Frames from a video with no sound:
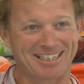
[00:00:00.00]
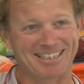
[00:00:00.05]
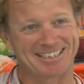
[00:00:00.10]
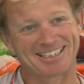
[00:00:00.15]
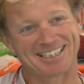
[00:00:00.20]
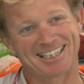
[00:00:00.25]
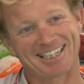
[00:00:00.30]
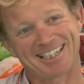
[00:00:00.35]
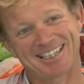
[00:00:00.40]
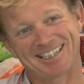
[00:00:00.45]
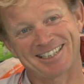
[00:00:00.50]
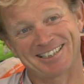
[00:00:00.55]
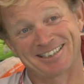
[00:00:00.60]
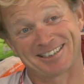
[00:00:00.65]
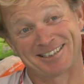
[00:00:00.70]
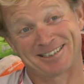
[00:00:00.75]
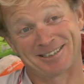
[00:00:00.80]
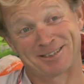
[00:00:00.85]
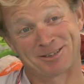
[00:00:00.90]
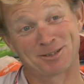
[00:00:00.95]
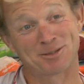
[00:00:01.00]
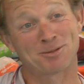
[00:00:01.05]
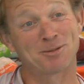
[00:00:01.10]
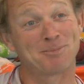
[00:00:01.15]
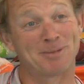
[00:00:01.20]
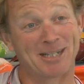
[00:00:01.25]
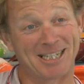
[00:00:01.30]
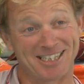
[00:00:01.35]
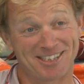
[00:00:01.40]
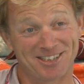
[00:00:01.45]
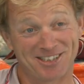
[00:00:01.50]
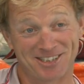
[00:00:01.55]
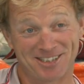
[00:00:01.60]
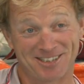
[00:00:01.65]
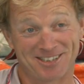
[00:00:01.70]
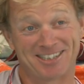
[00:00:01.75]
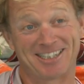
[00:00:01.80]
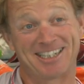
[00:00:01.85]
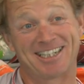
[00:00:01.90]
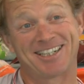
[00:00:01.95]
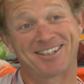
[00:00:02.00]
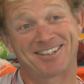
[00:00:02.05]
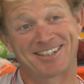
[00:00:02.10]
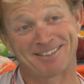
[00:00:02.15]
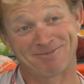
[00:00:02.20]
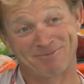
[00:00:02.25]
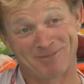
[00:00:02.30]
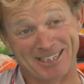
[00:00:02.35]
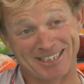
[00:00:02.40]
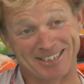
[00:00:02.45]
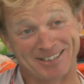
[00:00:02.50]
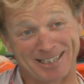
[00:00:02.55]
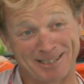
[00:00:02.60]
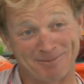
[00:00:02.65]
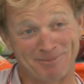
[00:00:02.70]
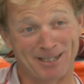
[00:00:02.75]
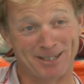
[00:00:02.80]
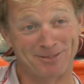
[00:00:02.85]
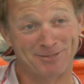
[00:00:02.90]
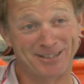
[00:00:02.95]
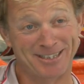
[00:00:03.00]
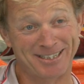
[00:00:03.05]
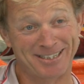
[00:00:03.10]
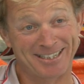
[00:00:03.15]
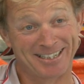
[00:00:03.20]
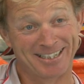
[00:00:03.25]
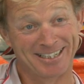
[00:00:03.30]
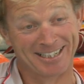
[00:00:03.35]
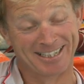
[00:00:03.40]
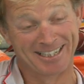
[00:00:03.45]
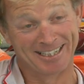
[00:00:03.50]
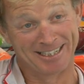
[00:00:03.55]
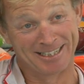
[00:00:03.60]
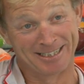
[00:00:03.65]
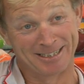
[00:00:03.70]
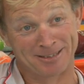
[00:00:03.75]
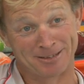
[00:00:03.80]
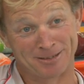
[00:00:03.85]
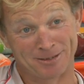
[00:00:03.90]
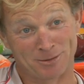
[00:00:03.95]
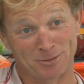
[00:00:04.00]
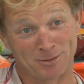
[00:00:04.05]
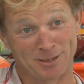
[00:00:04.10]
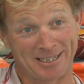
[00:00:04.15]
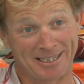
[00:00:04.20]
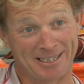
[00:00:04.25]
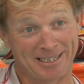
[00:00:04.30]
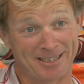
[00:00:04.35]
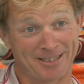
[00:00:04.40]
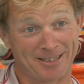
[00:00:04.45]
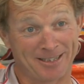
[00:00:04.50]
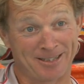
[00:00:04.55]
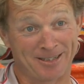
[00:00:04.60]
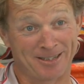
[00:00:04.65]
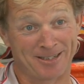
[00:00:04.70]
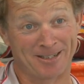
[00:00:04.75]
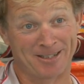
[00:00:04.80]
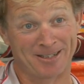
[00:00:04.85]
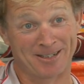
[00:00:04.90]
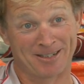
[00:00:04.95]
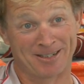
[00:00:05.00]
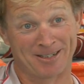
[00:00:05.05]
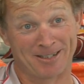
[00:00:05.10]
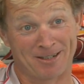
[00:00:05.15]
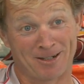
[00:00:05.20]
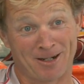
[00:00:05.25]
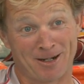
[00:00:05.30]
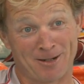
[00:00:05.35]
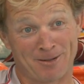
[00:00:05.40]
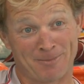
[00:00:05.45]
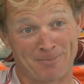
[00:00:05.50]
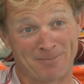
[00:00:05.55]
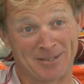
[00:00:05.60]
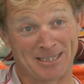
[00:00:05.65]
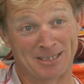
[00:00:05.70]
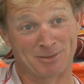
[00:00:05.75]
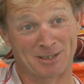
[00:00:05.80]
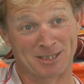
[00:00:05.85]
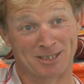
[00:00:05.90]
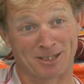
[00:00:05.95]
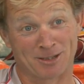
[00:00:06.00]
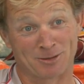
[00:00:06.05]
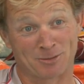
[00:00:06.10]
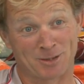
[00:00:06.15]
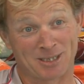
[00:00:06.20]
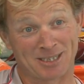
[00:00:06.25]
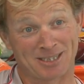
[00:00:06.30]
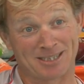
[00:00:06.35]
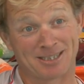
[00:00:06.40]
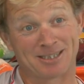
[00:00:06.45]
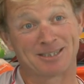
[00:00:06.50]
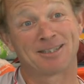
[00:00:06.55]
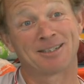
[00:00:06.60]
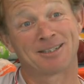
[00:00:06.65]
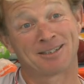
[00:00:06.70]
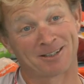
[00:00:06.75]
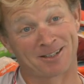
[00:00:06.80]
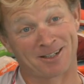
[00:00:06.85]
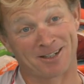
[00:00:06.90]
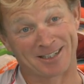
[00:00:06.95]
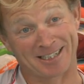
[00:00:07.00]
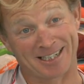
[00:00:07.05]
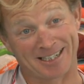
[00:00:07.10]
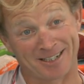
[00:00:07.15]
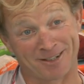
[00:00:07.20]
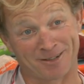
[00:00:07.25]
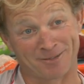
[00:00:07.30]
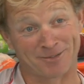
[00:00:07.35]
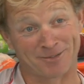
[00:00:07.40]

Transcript: Grisard, je suis belge, et eh ouais, personne n'est parfait. Je suis né euh, en mai 68, grande année en